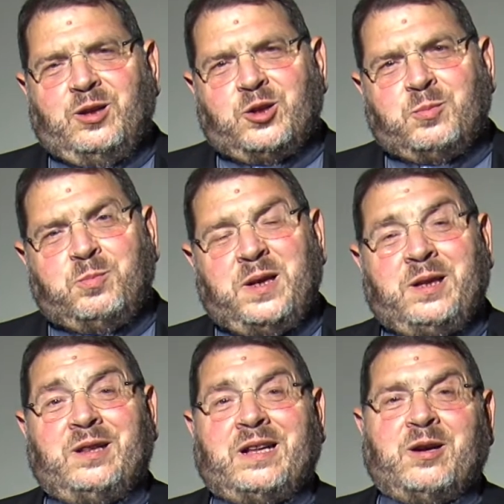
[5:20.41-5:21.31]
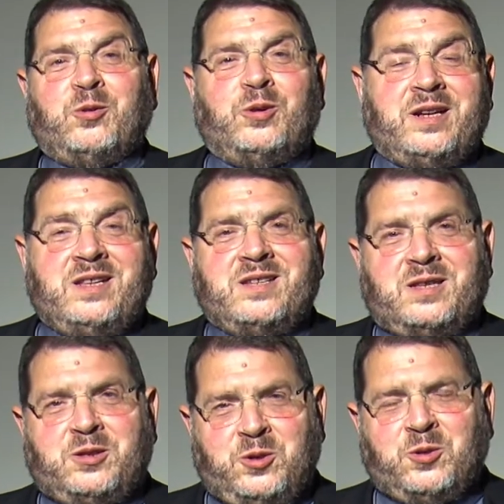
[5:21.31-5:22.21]

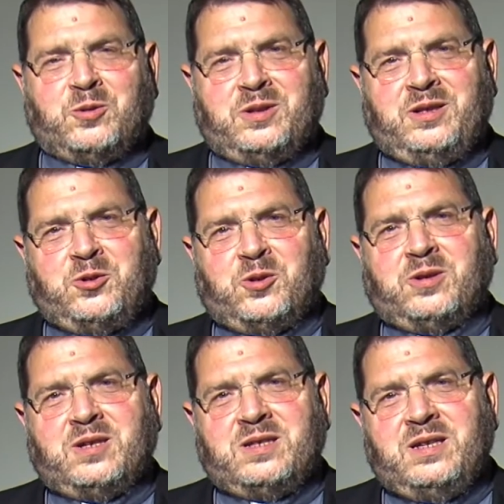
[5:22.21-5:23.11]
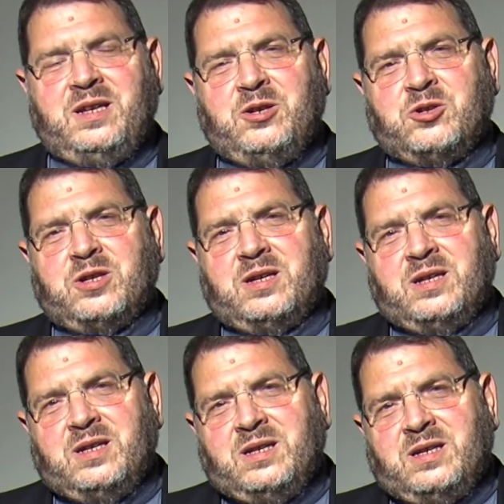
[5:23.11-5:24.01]
spettacolarizzazione di ciò che si
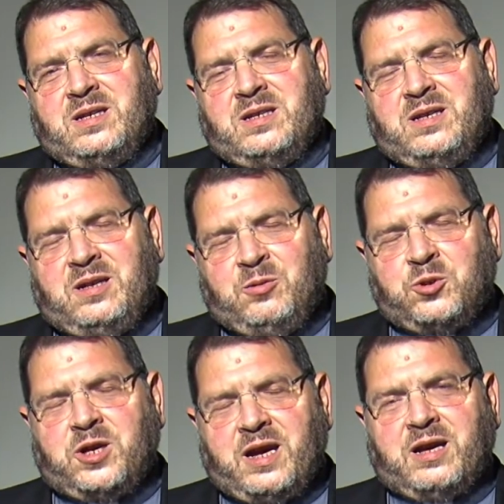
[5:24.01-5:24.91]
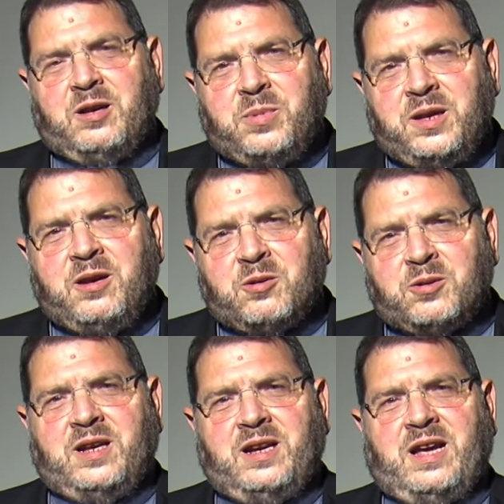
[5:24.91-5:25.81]
dice si riduce anche il pericolo
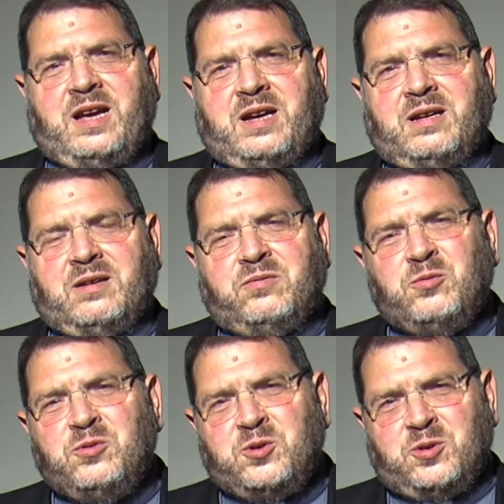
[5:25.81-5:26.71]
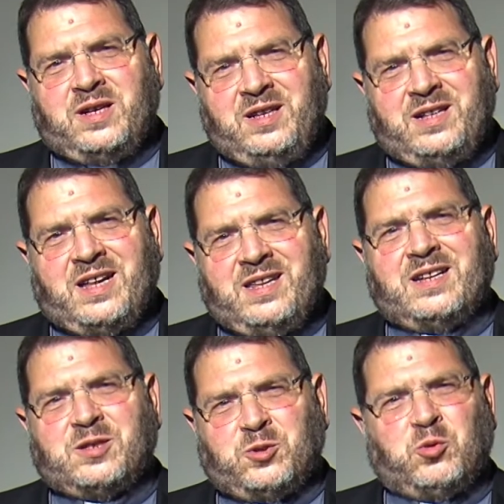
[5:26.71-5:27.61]
della eh, funzionalità,
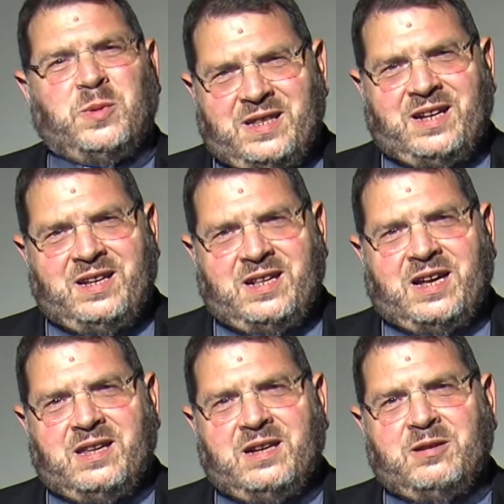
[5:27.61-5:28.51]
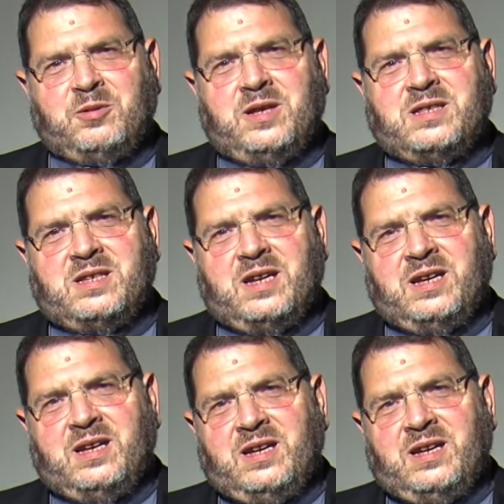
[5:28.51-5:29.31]
della strumentalità delle notizie